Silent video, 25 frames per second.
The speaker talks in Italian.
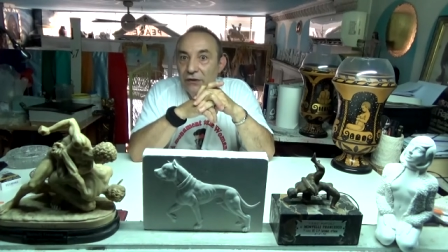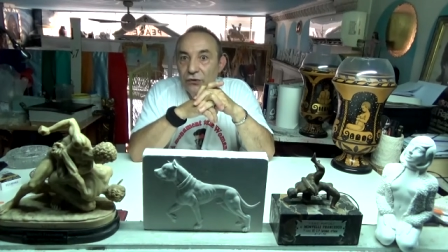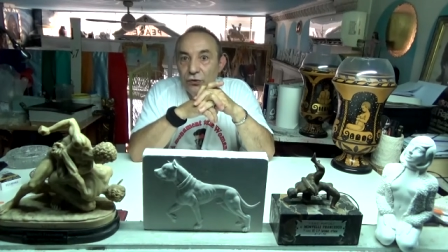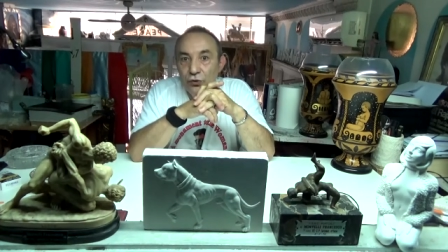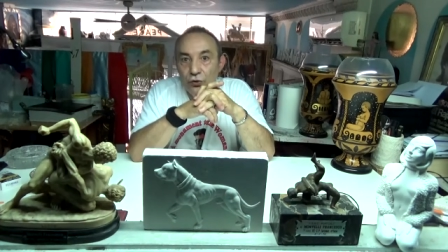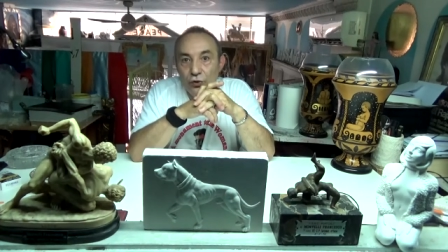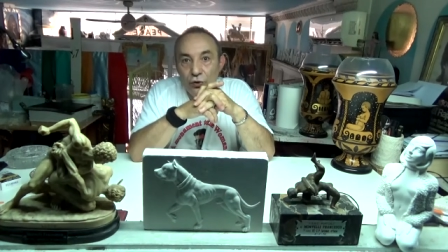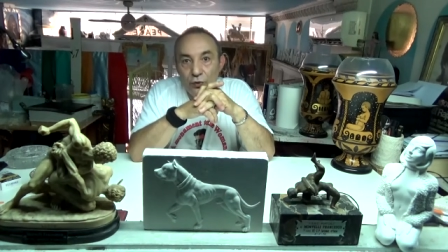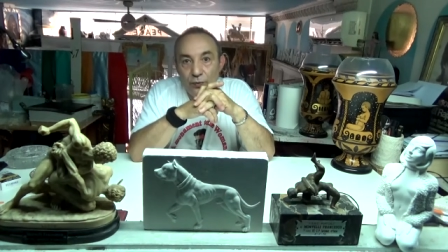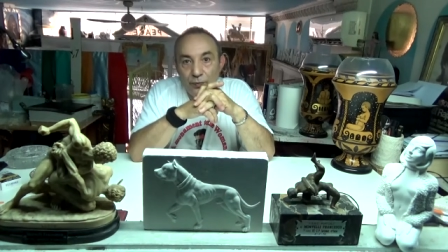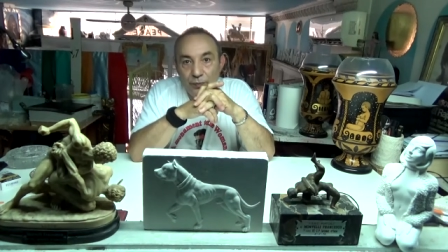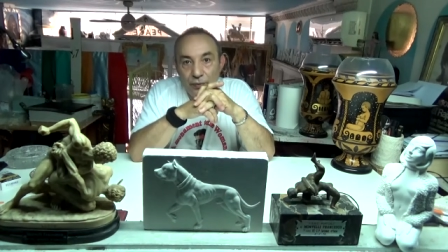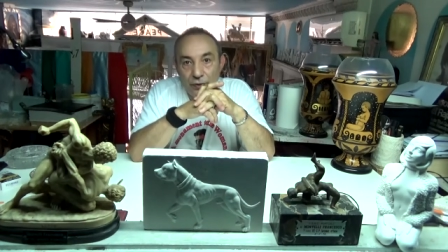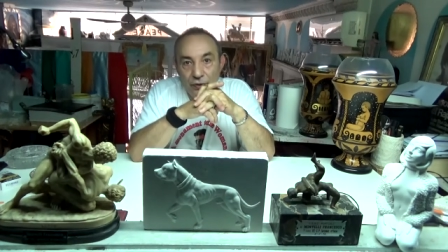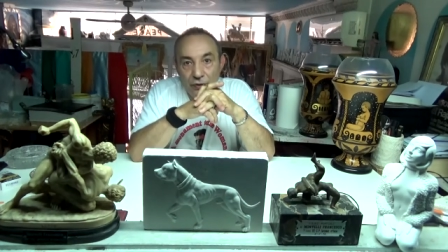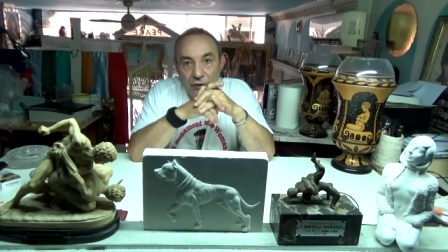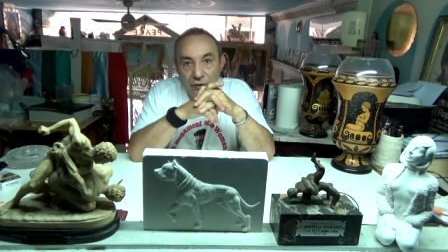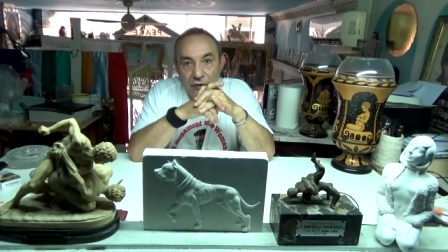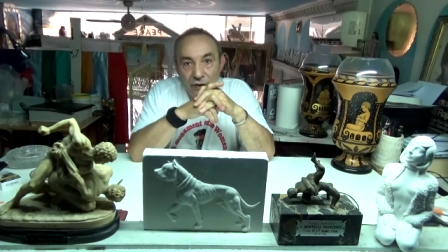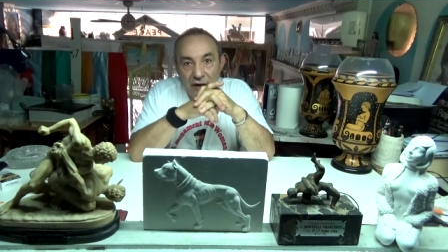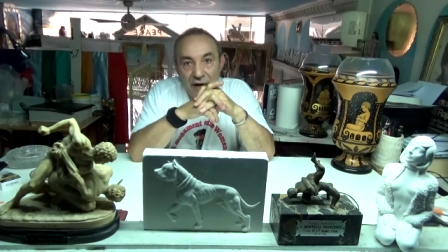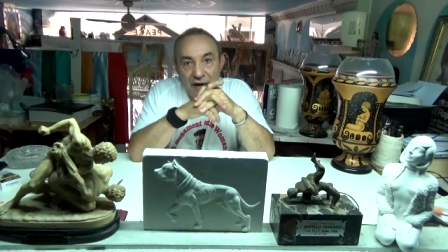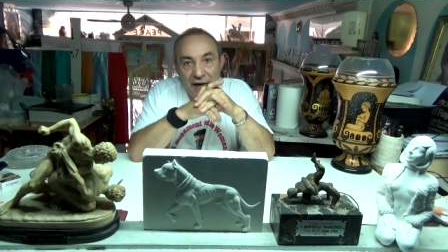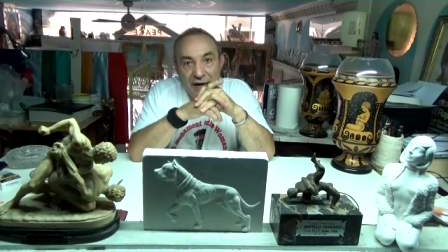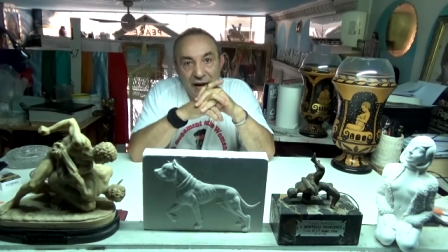dopo
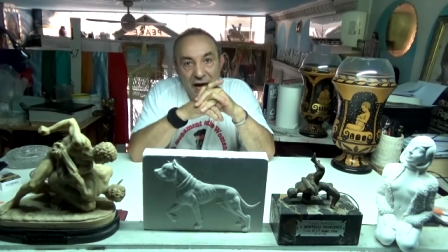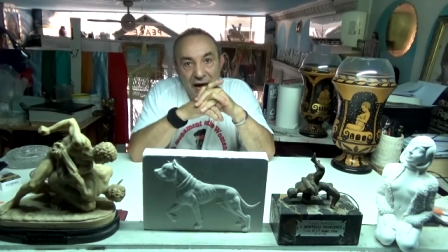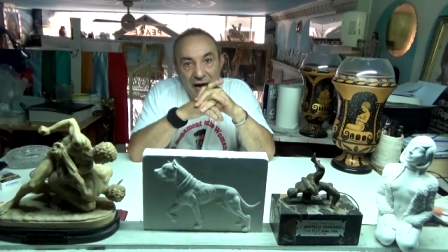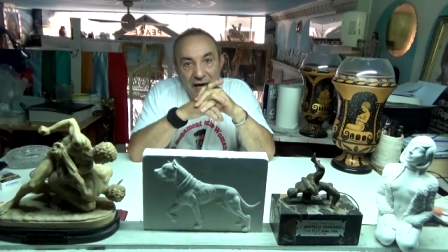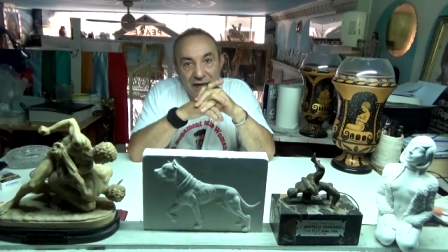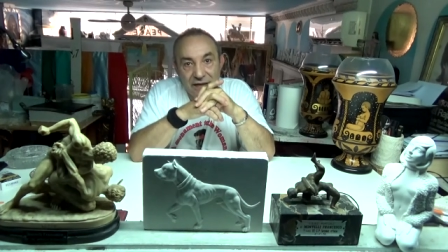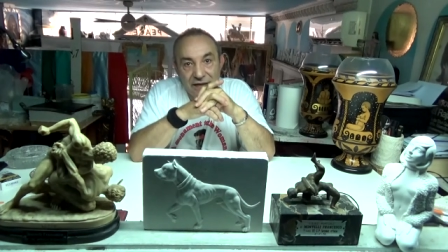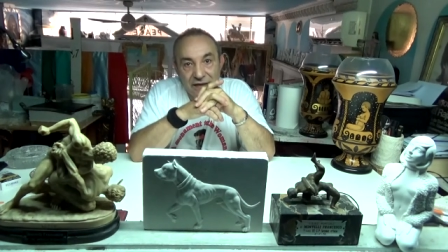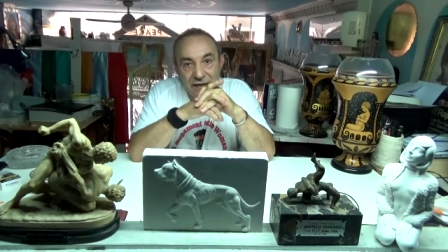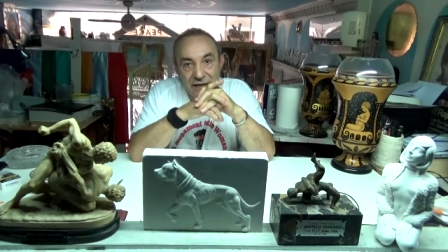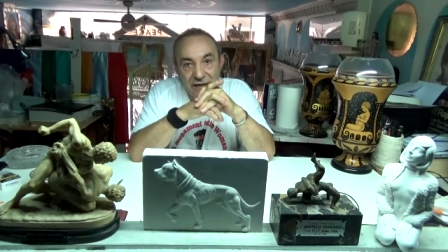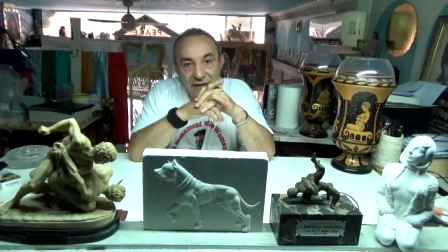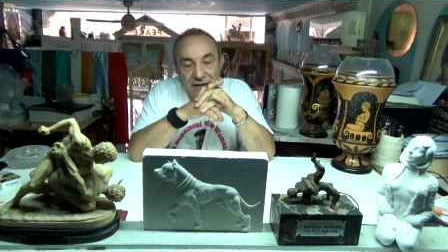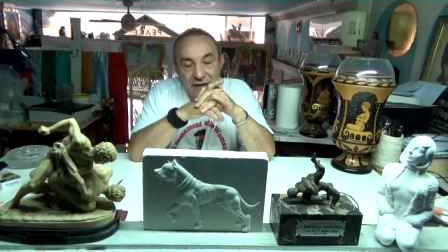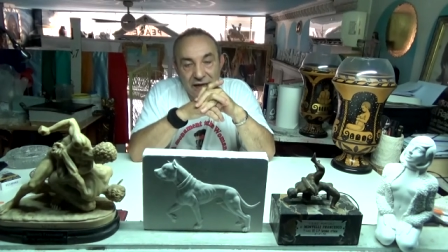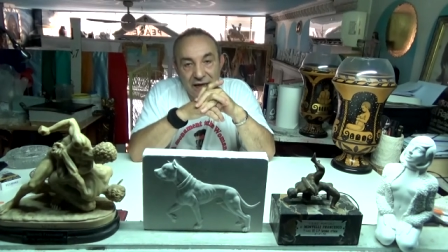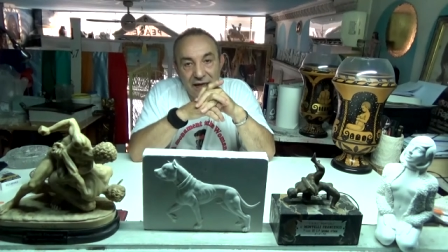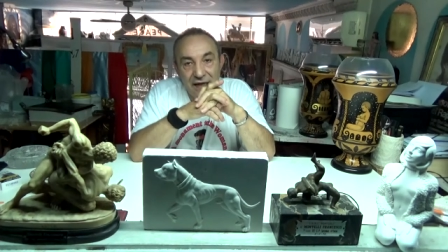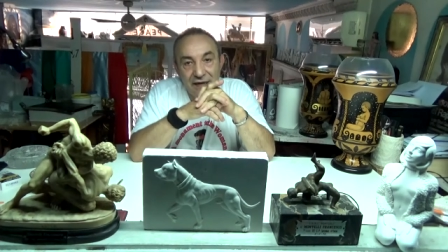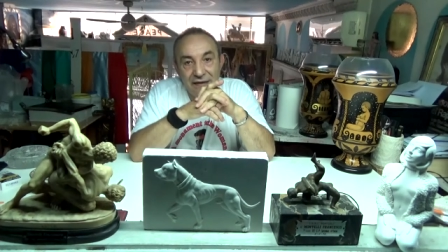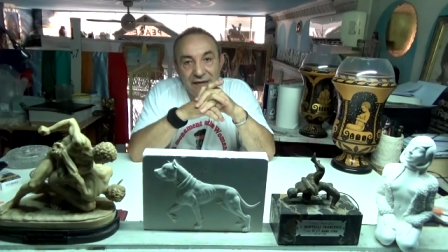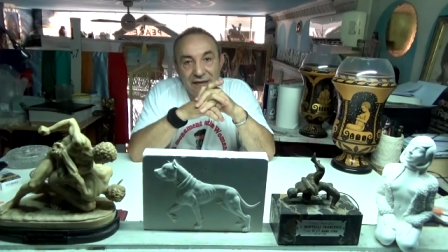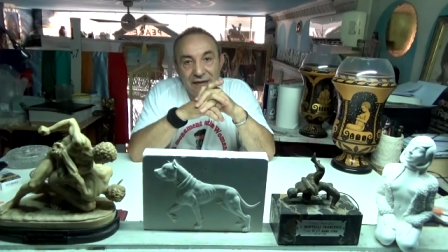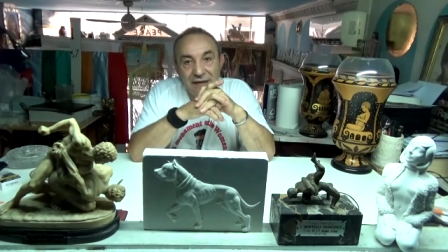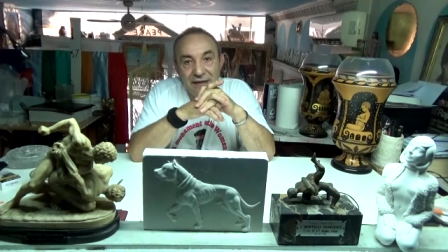la
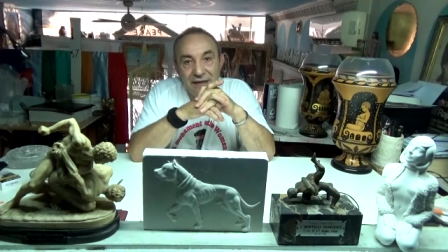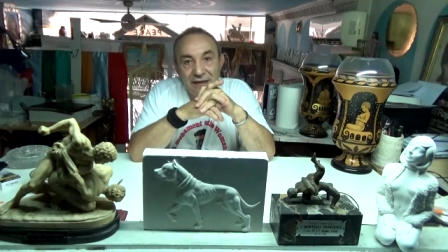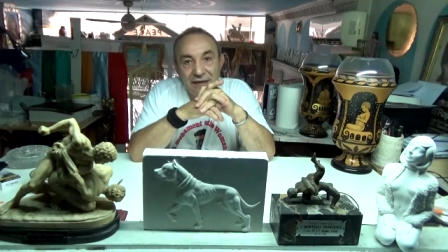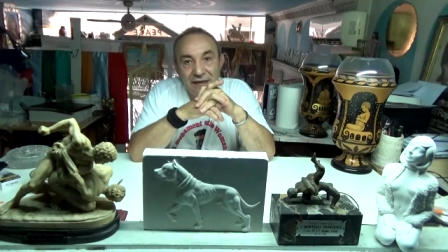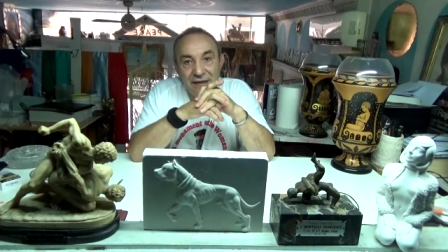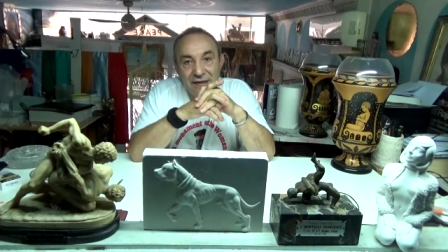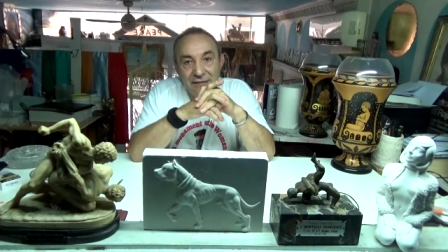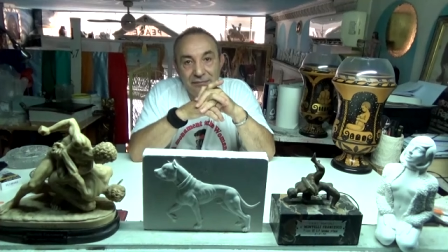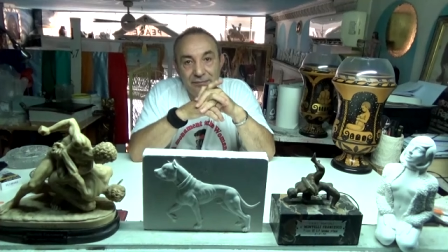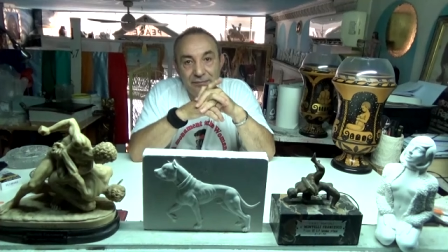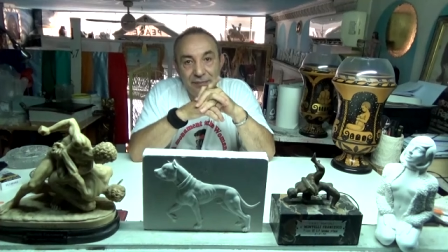nascita del